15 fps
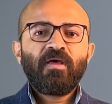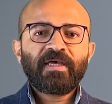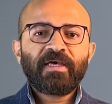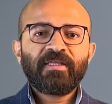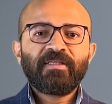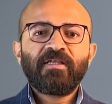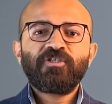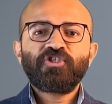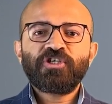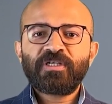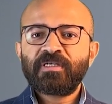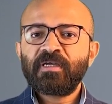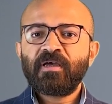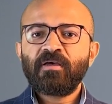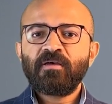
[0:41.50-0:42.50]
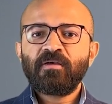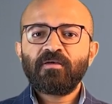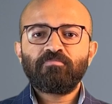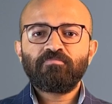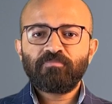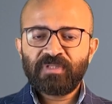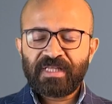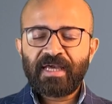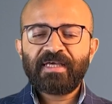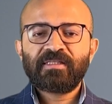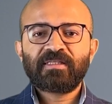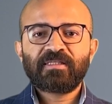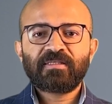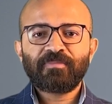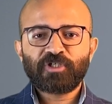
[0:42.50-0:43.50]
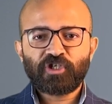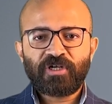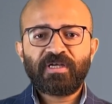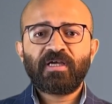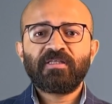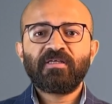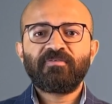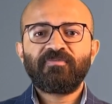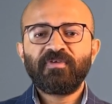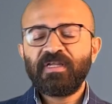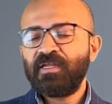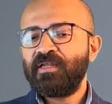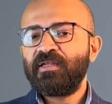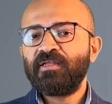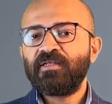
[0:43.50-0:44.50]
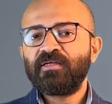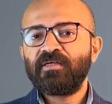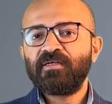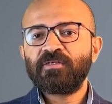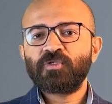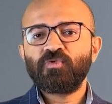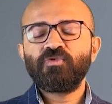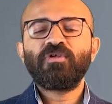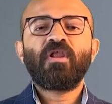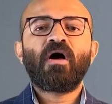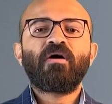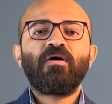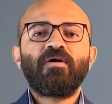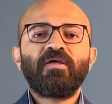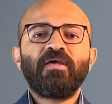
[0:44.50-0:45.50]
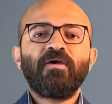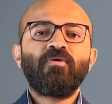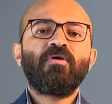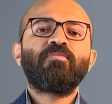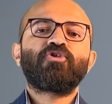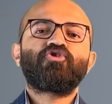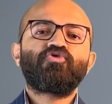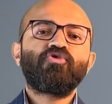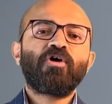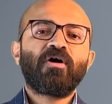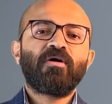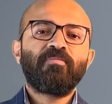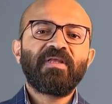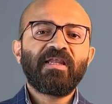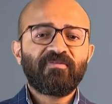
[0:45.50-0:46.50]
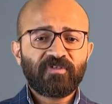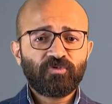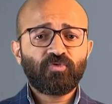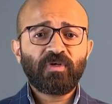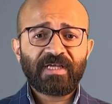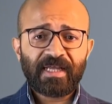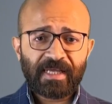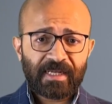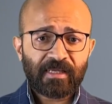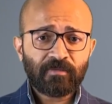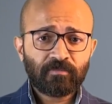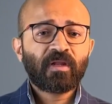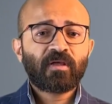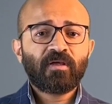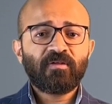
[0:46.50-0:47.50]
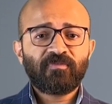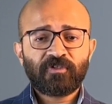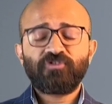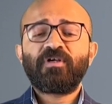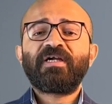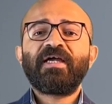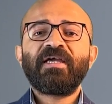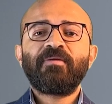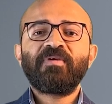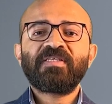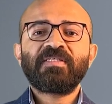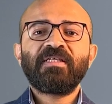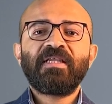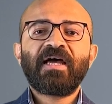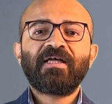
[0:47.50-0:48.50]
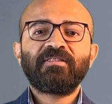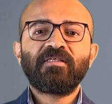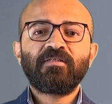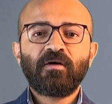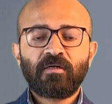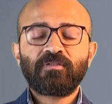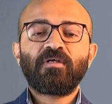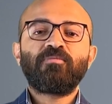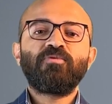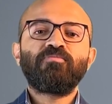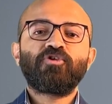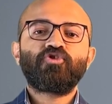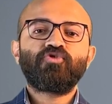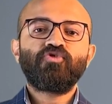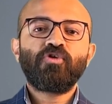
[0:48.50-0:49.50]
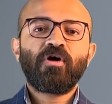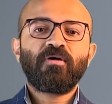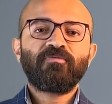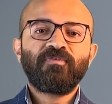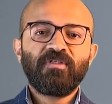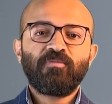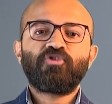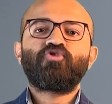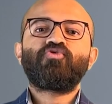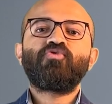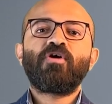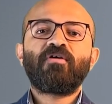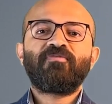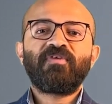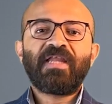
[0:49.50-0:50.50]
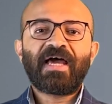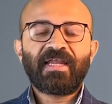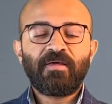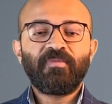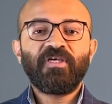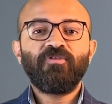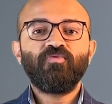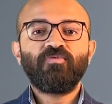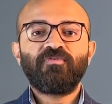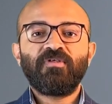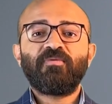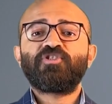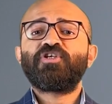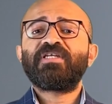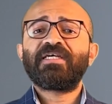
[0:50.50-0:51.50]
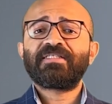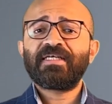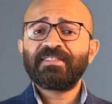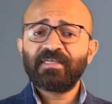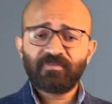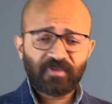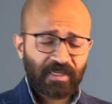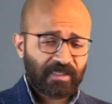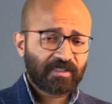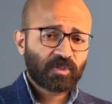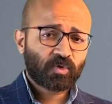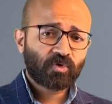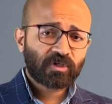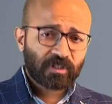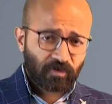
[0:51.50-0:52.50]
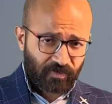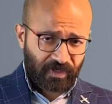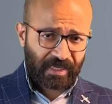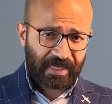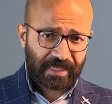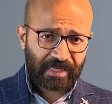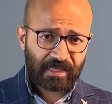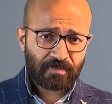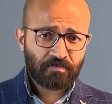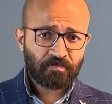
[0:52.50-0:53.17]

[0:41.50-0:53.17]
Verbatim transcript: احنا الشركة بداية مشاريعنا في السوق العقاري هو مشروع بيلا فينتو الجلالة الفترة الجاية بإذن الله عندنا أكتر من مشروع في مشروع في العالمين وفي مشاريع تانية في العين السخنة وفي الجلالة